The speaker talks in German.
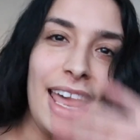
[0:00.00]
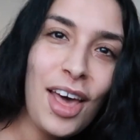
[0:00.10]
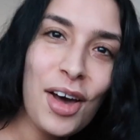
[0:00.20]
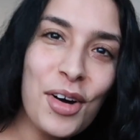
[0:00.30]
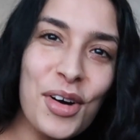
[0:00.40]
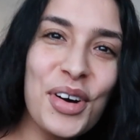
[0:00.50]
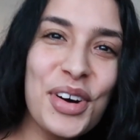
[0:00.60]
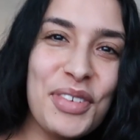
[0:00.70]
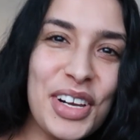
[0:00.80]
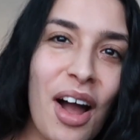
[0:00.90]
Hello
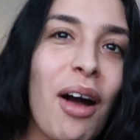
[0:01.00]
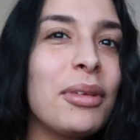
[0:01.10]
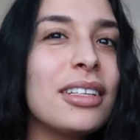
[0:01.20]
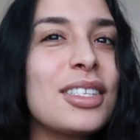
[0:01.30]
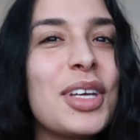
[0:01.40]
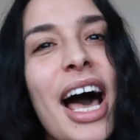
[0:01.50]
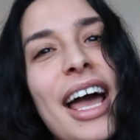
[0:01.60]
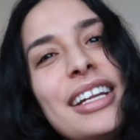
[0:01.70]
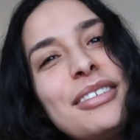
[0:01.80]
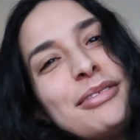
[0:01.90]
und willkommen zu
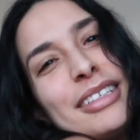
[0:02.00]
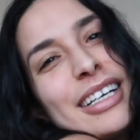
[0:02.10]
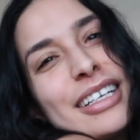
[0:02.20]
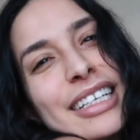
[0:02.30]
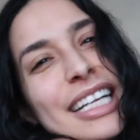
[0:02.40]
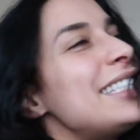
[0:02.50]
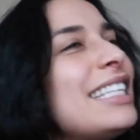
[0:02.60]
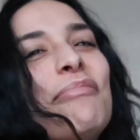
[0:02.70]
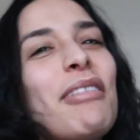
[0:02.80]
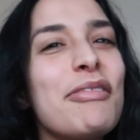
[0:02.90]
einem
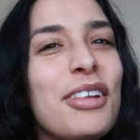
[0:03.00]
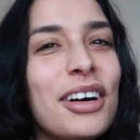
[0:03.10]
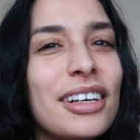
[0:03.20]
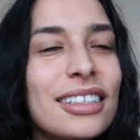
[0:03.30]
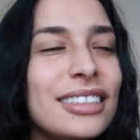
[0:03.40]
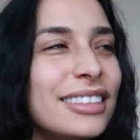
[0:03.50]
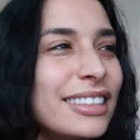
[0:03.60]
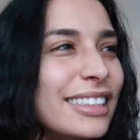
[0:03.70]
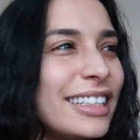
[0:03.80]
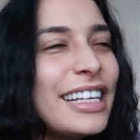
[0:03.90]
Dezember-Vlog.
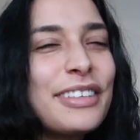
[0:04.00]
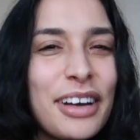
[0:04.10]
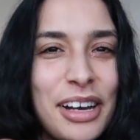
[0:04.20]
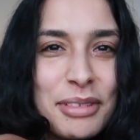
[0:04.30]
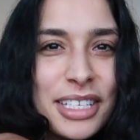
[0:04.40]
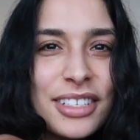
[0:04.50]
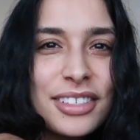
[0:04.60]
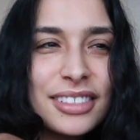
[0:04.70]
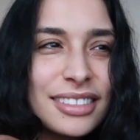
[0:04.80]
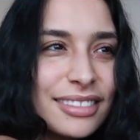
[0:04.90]
Ich freue mich
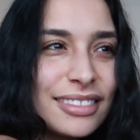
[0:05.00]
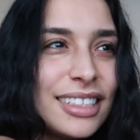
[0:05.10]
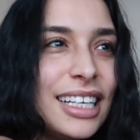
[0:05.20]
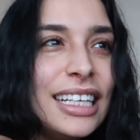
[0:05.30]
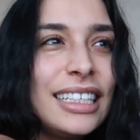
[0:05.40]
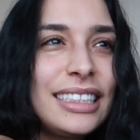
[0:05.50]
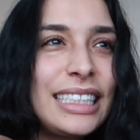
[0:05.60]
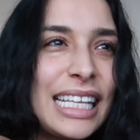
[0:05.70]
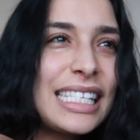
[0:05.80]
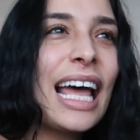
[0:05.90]
so.
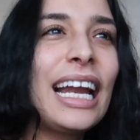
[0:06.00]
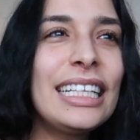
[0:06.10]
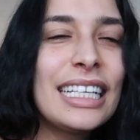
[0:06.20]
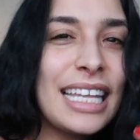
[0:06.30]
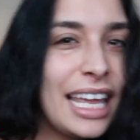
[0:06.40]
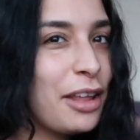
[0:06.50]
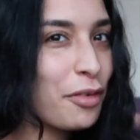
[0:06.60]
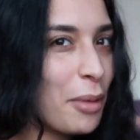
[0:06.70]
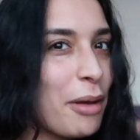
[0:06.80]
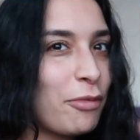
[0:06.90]
Das ist eigentlich das Ende
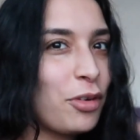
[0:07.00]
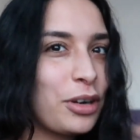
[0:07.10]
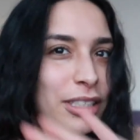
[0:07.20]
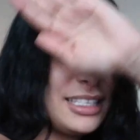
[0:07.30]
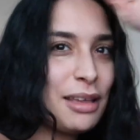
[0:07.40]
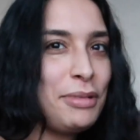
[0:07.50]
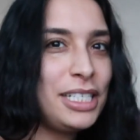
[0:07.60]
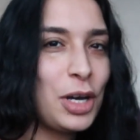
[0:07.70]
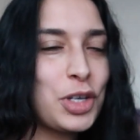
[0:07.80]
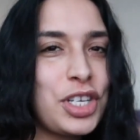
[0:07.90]
von meinem Vlog, dieser
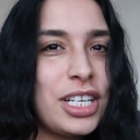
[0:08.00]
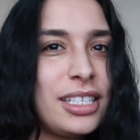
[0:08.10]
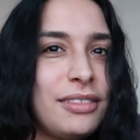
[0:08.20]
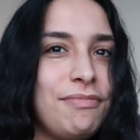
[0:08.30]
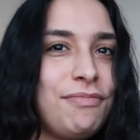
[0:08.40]
Bildausschnitt.